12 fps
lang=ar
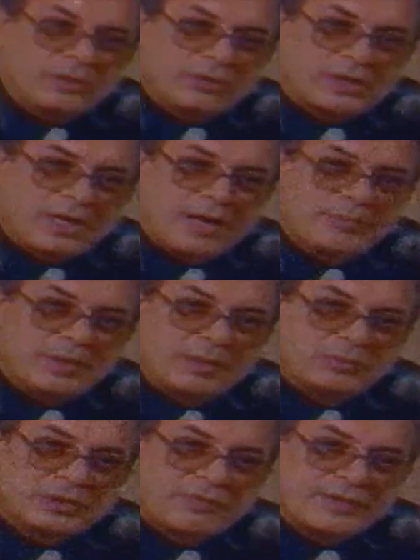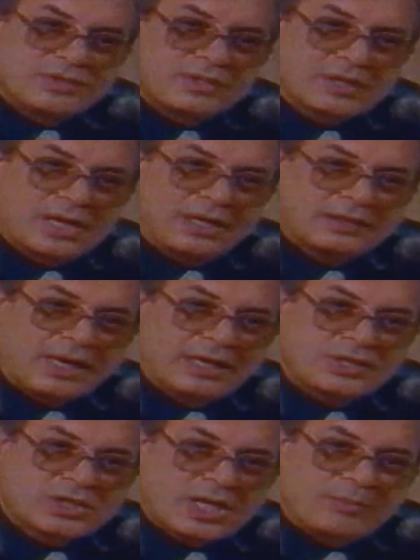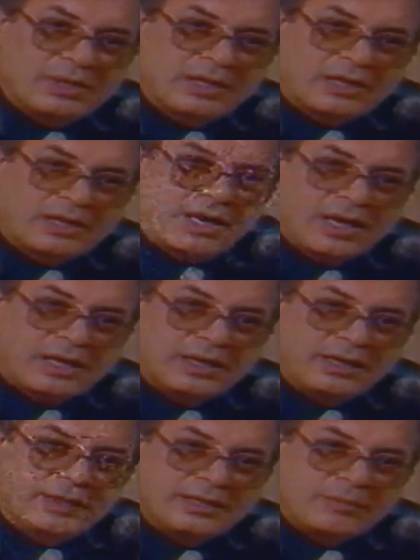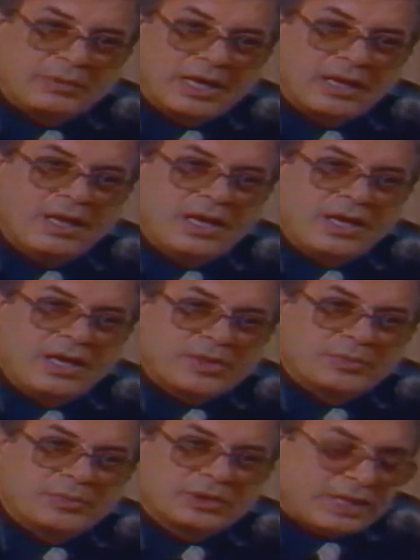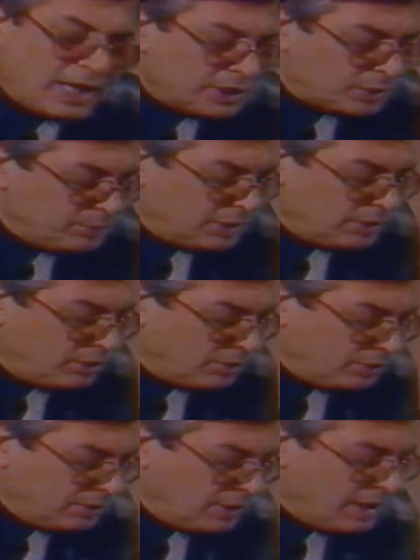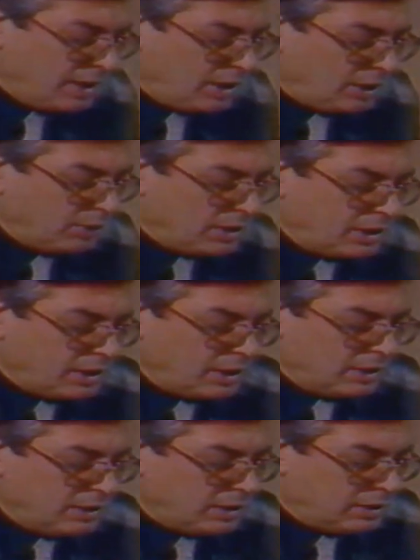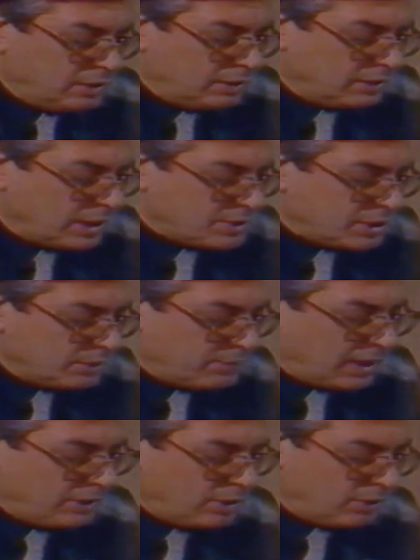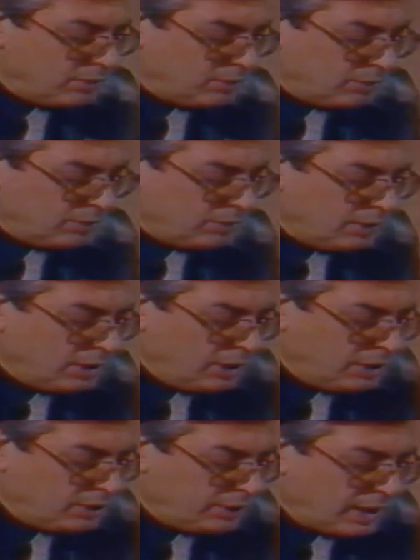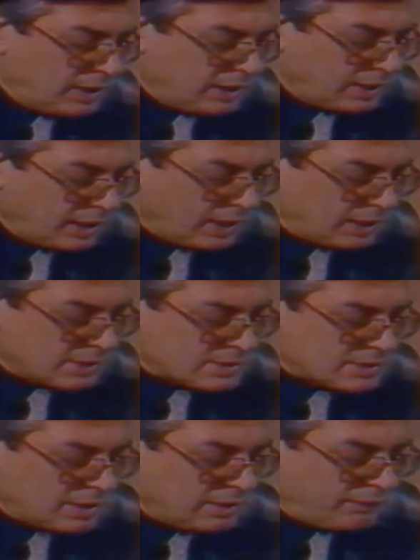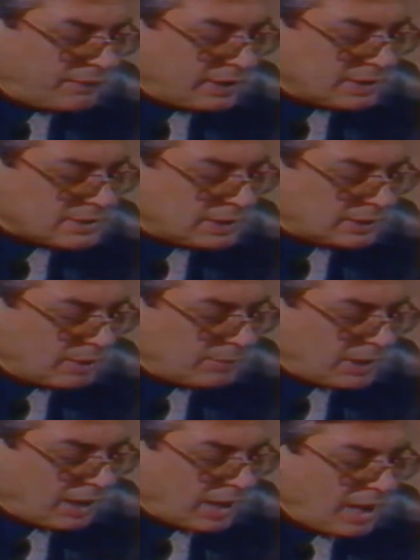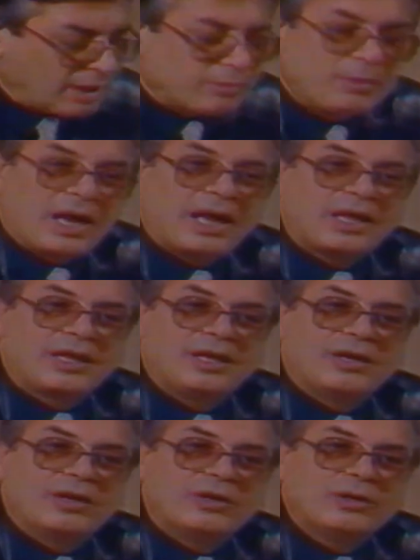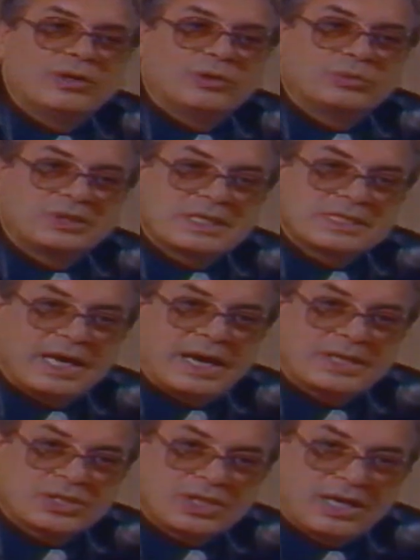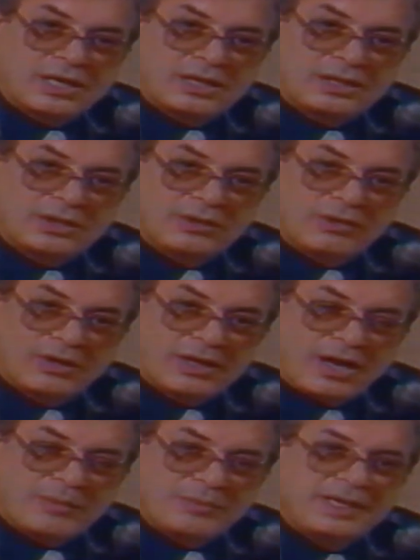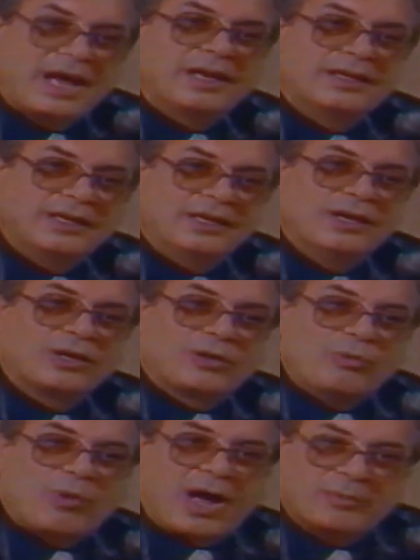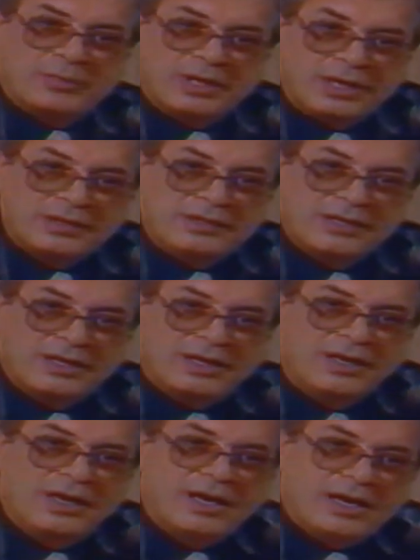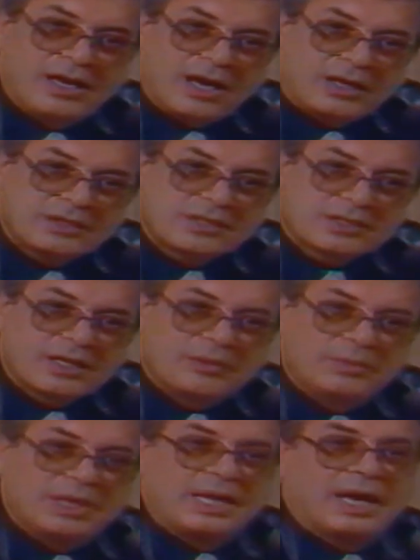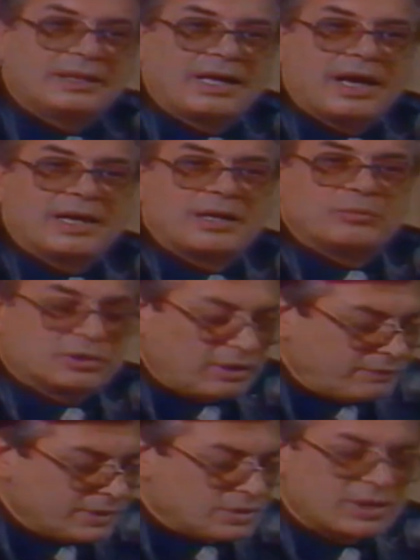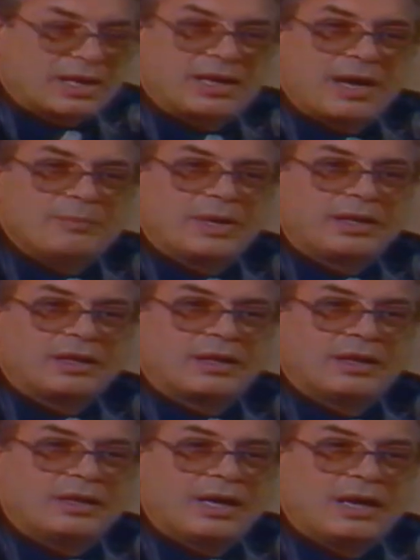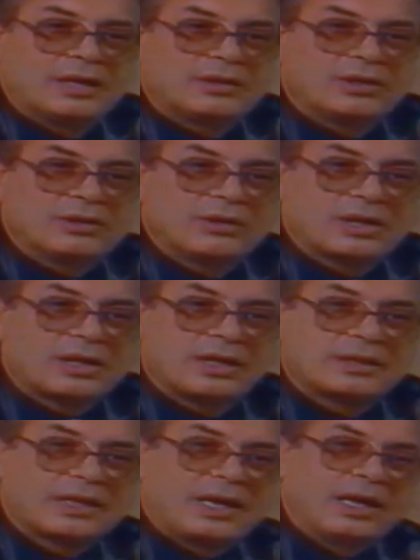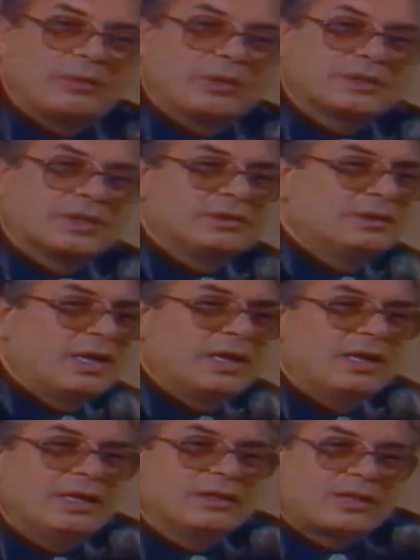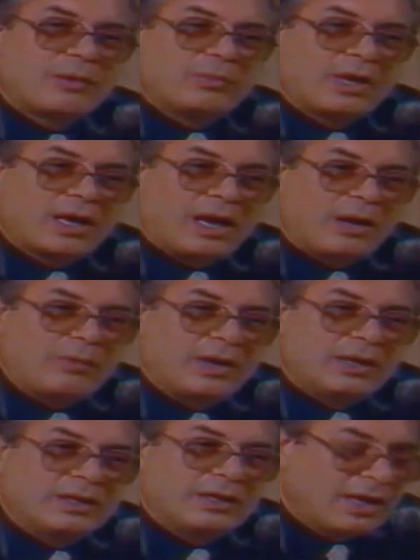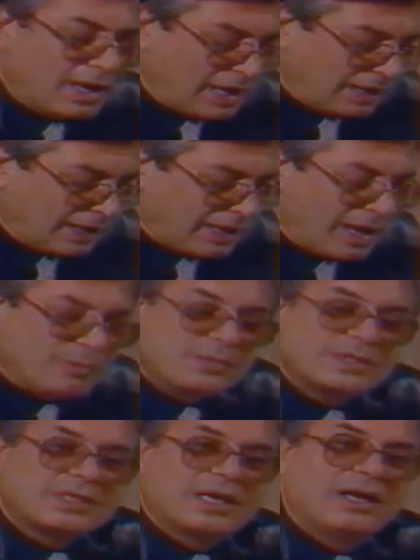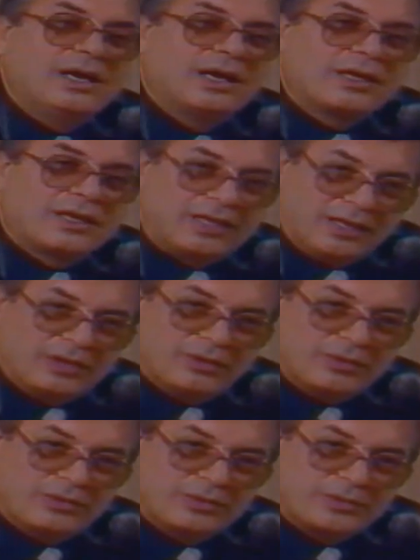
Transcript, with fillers: كيلو غرام من المتفجرات على الشعب العراقي الذي يبلغ 18 مليون نجد بأنه هنالك حصة للفرد ستبلغ 4 كيلو و9 الكيلو غرام يعني كل واحد من عندنا إلى حصة من الهدايا المتفجرة الأمريكية التي ألقيت على وطننا تبلغ حوالي الخمسة كيلو